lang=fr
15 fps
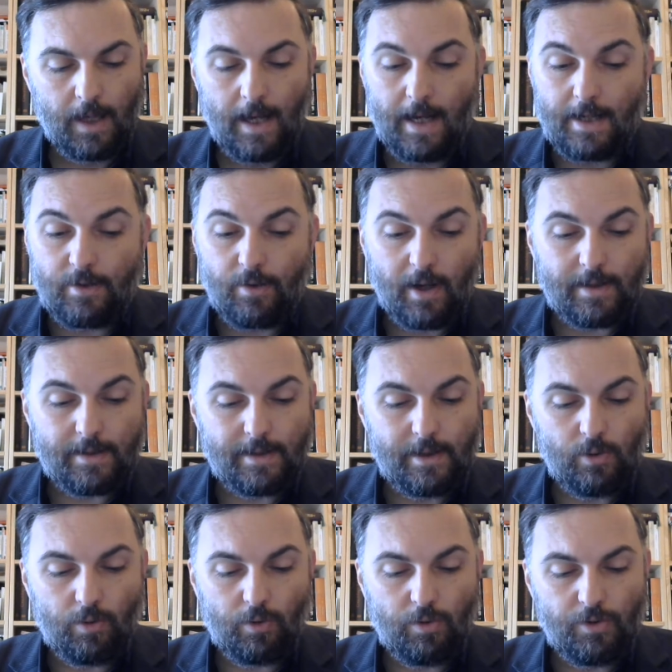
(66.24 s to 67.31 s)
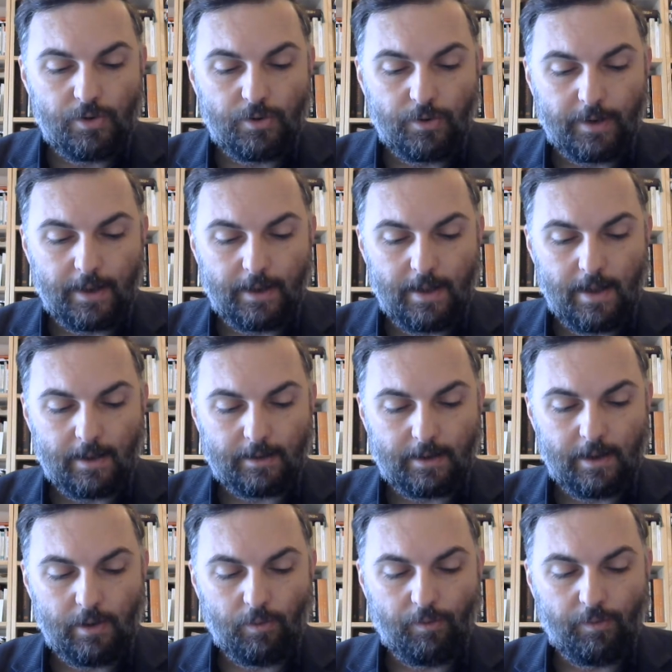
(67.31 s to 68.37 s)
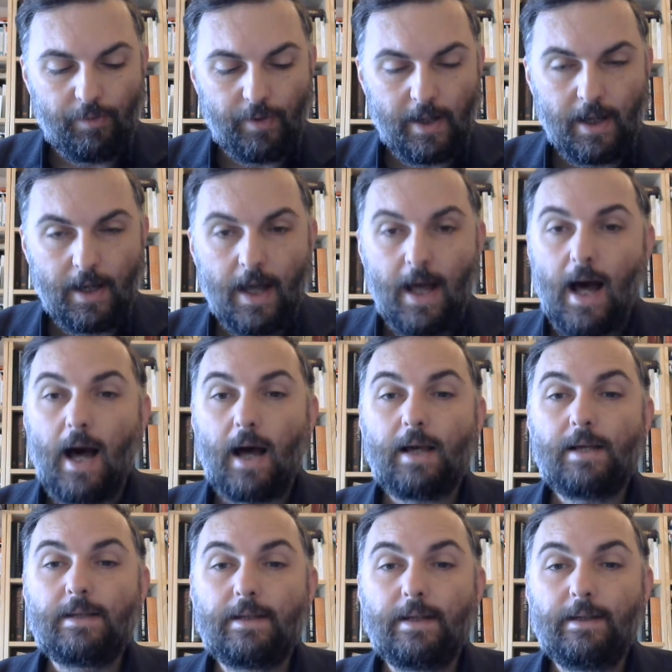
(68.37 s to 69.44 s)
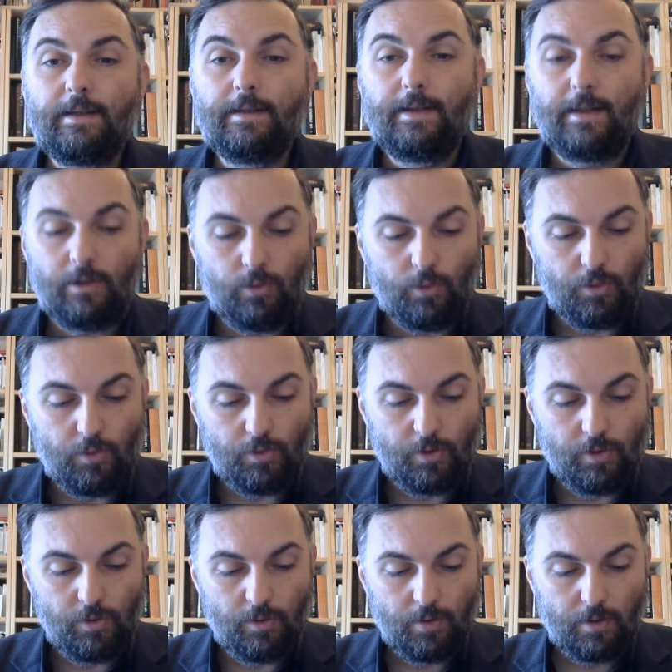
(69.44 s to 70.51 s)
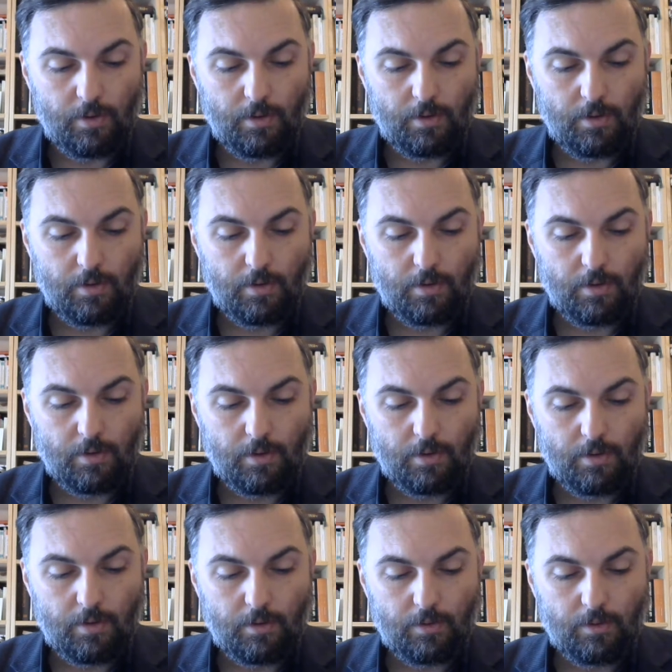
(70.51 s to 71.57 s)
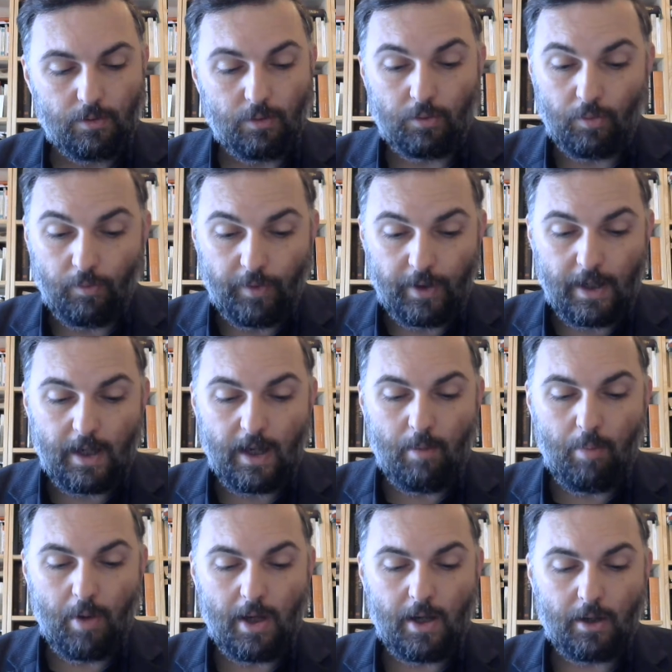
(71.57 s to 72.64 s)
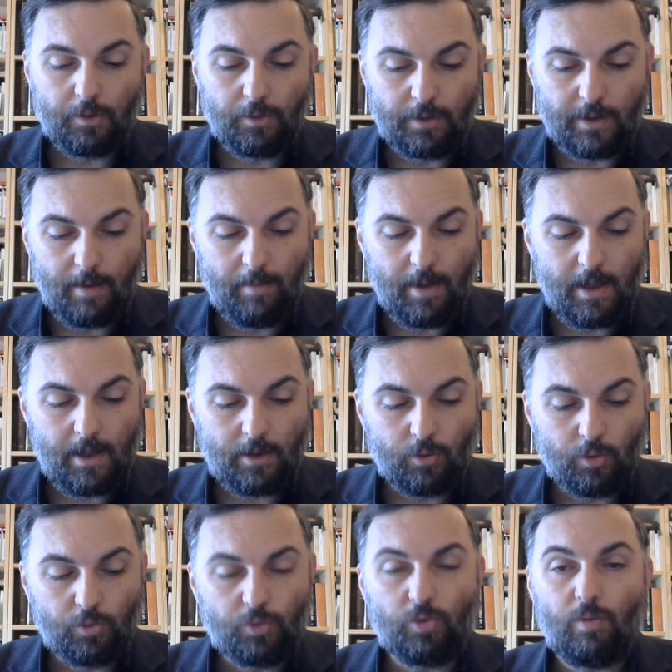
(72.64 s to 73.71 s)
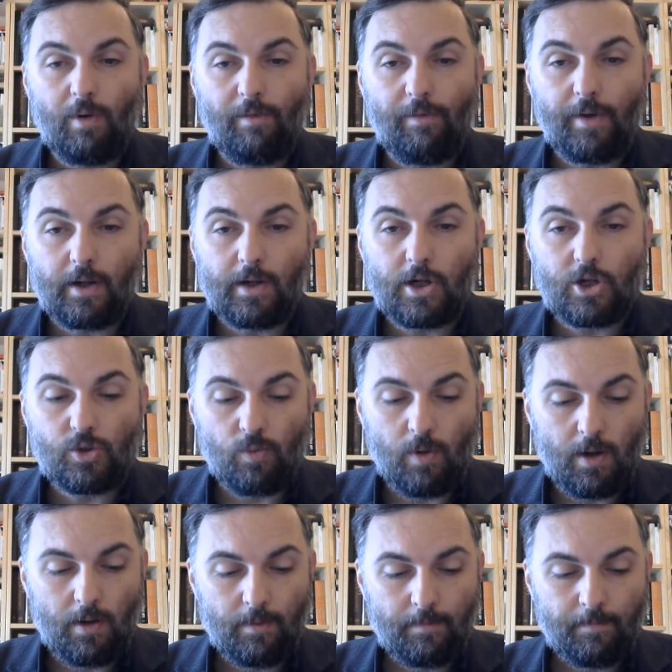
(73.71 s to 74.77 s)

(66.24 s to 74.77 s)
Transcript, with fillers: Elle sera si heureuse de t'aider à triompher, à rester digne de Dieu, de ton vénéré Père, de ta mère dont tu dois faire la joie.